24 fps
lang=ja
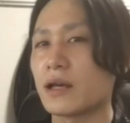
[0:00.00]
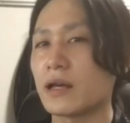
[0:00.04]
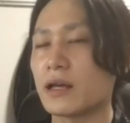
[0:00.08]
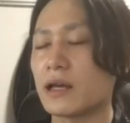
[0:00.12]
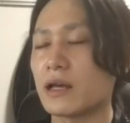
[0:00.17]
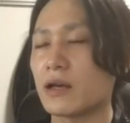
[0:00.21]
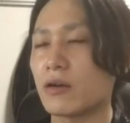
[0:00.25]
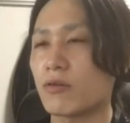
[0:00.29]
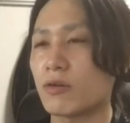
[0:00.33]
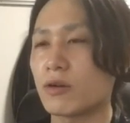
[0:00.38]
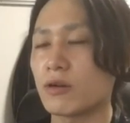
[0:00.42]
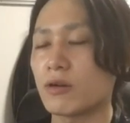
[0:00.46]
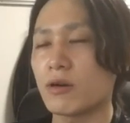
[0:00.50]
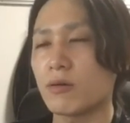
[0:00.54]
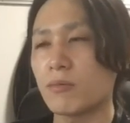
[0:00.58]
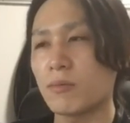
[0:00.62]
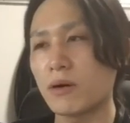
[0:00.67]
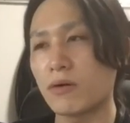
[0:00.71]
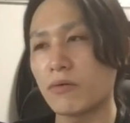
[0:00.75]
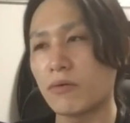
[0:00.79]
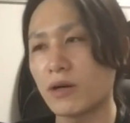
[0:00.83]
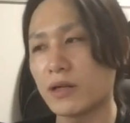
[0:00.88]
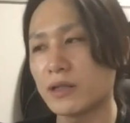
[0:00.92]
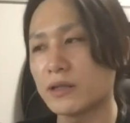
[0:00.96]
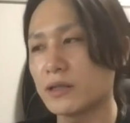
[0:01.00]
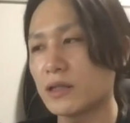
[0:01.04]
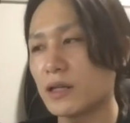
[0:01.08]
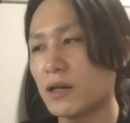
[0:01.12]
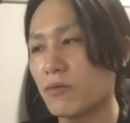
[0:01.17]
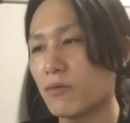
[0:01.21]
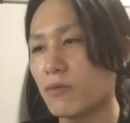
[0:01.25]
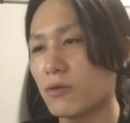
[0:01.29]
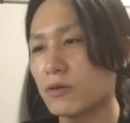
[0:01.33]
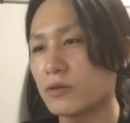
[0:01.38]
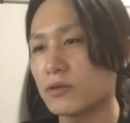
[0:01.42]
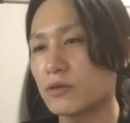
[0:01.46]
えー、これはまあ
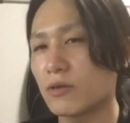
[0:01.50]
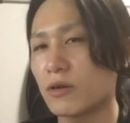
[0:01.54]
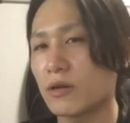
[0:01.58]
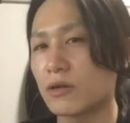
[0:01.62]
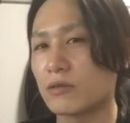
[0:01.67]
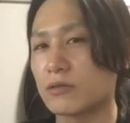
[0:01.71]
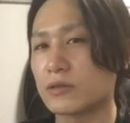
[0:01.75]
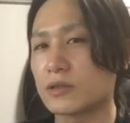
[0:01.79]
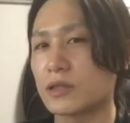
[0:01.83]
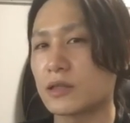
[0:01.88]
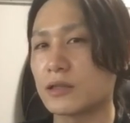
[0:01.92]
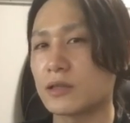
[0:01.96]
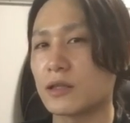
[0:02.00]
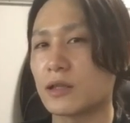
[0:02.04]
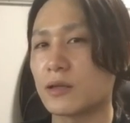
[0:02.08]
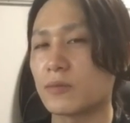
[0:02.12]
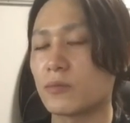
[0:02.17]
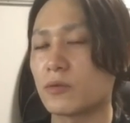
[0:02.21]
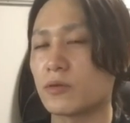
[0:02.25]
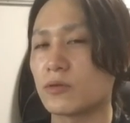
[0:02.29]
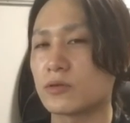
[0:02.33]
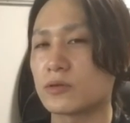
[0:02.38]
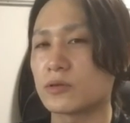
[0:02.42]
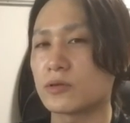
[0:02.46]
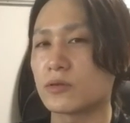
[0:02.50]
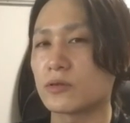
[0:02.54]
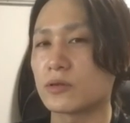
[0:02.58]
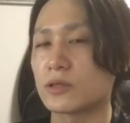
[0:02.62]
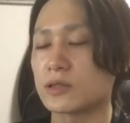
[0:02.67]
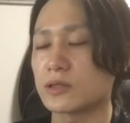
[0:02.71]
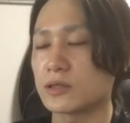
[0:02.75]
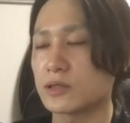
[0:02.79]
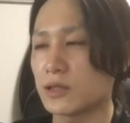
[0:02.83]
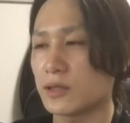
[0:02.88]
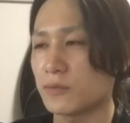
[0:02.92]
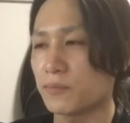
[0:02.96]
ファイアウォールとかの設定もそう
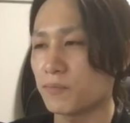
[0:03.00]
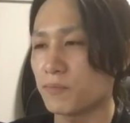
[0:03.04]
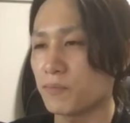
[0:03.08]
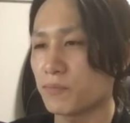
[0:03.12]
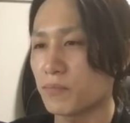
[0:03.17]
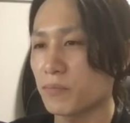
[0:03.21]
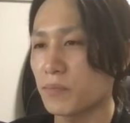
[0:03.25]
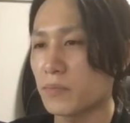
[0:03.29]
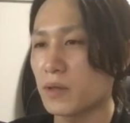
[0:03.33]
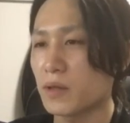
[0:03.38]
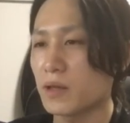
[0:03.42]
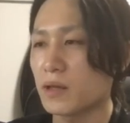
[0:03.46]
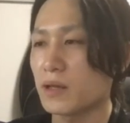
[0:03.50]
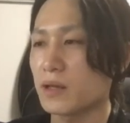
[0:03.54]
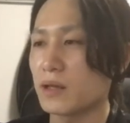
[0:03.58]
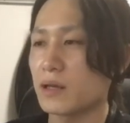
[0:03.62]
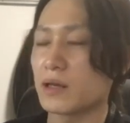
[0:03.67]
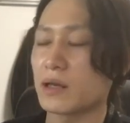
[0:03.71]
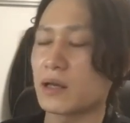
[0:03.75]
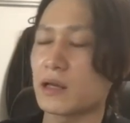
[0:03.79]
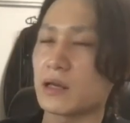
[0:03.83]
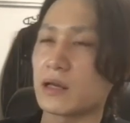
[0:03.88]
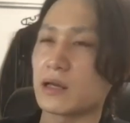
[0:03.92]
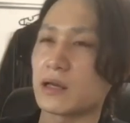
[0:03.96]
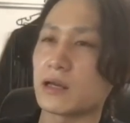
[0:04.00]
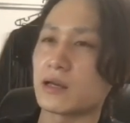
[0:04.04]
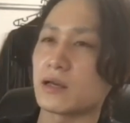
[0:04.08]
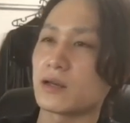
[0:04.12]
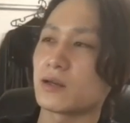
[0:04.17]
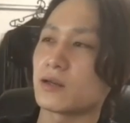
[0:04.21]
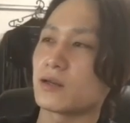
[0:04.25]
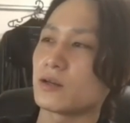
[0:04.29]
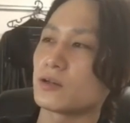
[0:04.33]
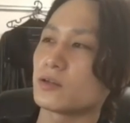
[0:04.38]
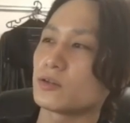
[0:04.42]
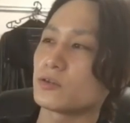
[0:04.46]
ですね。
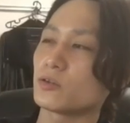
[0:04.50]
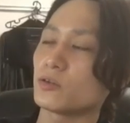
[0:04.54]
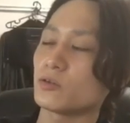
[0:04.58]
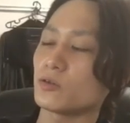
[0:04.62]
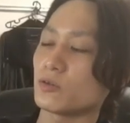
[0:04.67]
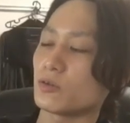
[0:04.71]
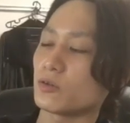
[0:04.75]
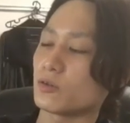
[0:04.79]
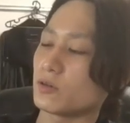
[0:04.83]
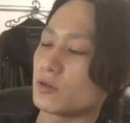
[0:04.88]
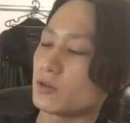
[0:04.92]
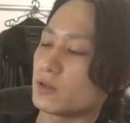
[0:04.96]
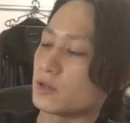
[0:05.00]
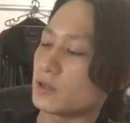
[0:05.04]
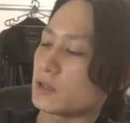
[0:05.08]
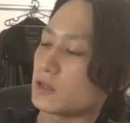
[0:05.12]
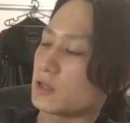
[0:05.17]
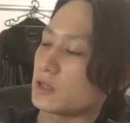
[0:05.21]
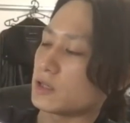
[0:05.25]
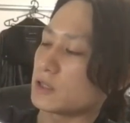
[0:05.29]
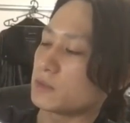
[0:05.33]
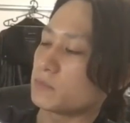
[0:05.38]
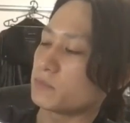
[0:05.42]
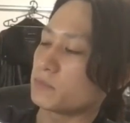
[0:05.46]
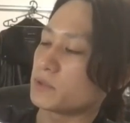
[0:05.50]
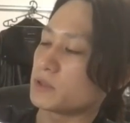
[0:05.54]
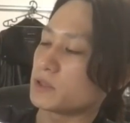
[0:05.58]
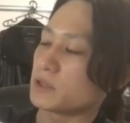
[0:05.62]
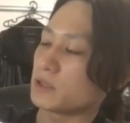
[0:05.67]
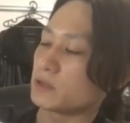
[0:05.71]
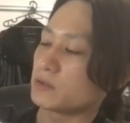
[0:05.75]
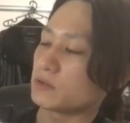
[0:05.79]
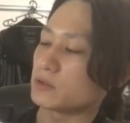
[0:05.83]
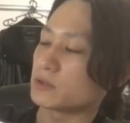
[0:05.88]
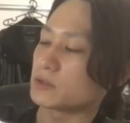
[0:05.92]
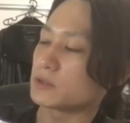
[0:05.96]
えー、どの
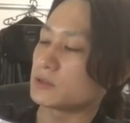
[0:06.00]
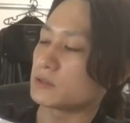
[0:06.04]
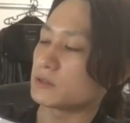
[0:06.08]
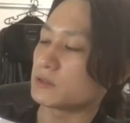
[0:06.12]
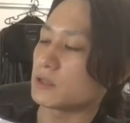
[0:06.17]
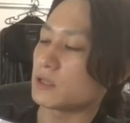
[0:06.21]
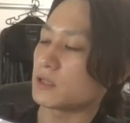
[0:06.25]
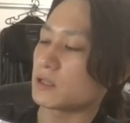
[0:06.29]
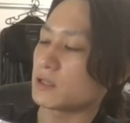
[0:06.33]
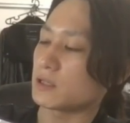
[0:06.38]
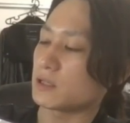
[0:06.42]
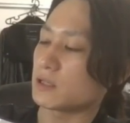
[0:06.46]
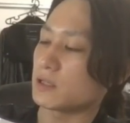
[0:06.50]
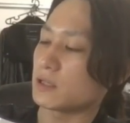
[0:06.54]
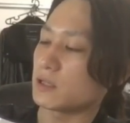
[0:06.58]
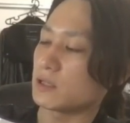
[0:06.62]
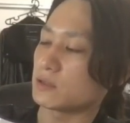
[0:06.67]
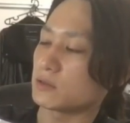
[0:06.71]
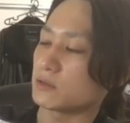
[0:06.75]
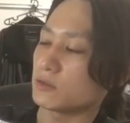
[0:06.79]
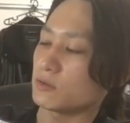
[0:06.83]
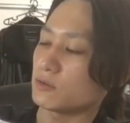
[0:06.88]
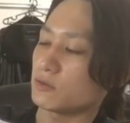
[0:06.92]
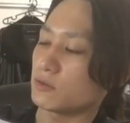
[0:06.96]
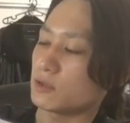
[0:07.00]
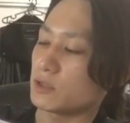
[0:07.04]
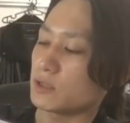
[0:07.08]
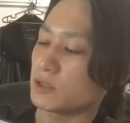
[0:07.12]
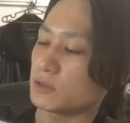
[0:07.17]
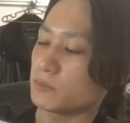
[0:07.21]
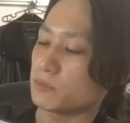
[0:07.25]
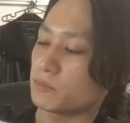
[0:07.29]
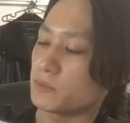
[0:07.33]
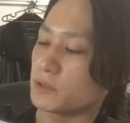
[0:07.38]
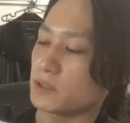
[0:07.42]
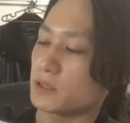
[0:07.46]
アイピー アドレス、誰がどの
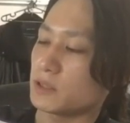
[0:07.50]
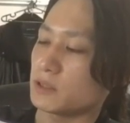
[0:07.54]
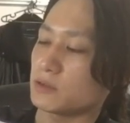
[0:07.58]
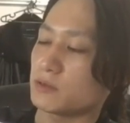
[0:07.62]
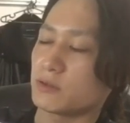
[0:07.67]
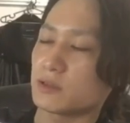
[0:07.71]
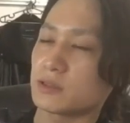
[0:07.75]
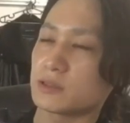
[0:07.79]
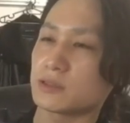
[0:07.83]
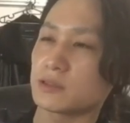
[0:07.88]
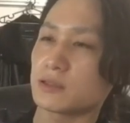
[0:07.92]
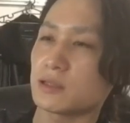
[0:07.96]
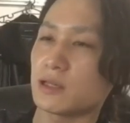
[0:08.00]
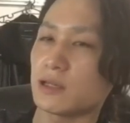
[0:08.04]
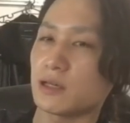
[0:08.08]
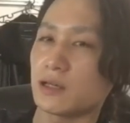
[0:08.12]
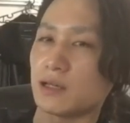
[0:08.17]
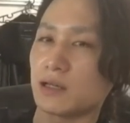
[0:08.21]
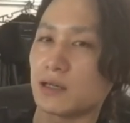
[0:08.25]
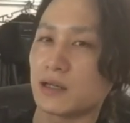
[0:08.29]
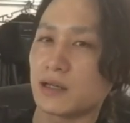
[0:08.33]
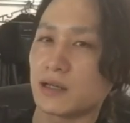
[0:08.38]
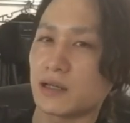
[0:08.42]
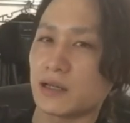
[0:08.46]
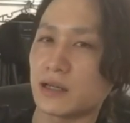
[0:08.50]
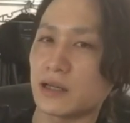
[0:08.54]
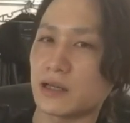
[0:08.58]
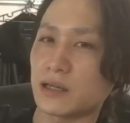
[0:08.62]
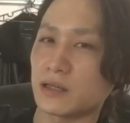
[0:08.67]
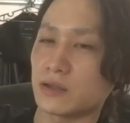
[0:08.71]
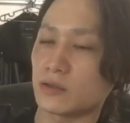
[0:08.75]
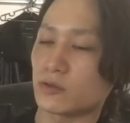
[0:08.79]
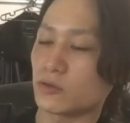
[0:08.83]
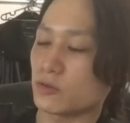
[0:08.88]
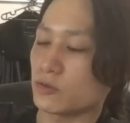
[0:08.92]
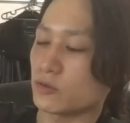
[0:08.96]
アイピー アドレスが、
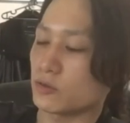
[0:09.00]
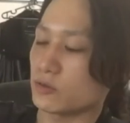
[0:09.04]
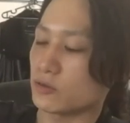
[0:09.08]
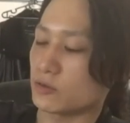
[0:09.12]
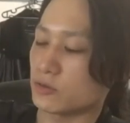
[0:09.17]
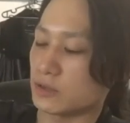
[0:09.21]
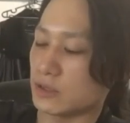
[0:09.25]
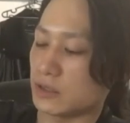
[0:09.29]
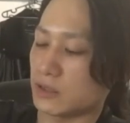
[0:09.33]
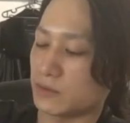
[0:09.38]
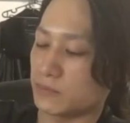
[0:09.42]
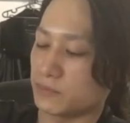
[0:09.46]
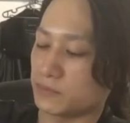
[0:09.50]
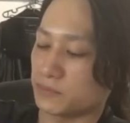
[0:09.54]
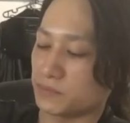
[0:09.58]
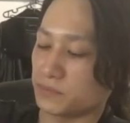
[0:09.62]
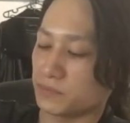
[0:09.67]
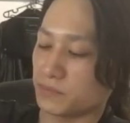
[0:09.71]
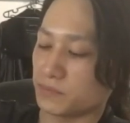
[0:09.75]
えー、どのような、